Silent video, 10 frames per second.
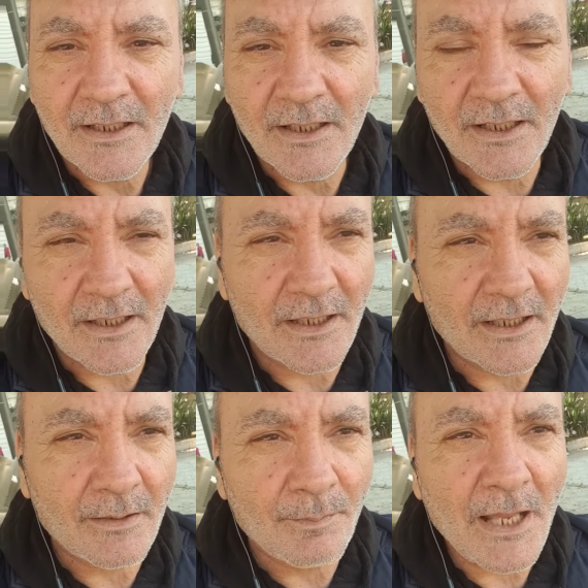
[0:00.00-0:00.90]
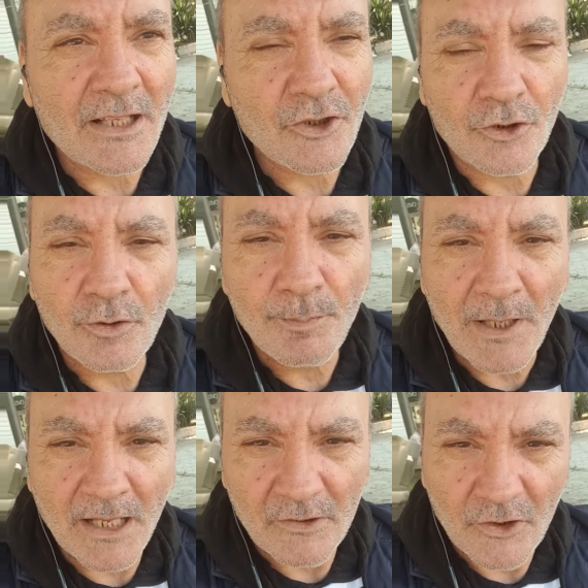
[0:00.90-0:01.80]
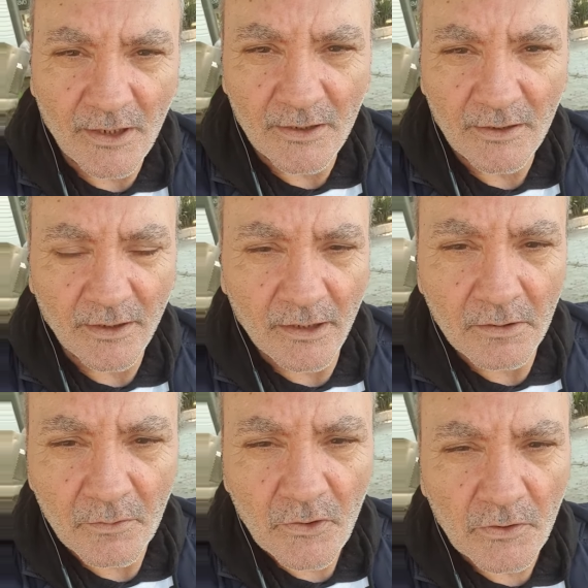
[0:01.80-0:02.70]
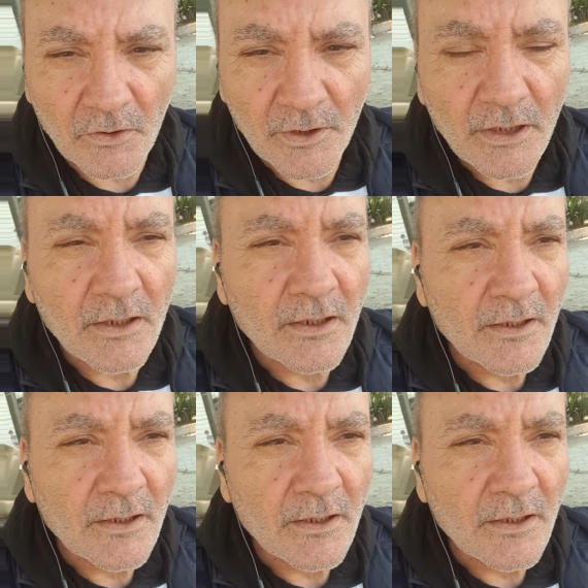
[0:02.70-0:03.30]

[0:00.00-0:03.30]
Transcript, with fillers: Eh, piaccia o non piaccia, incluso noi,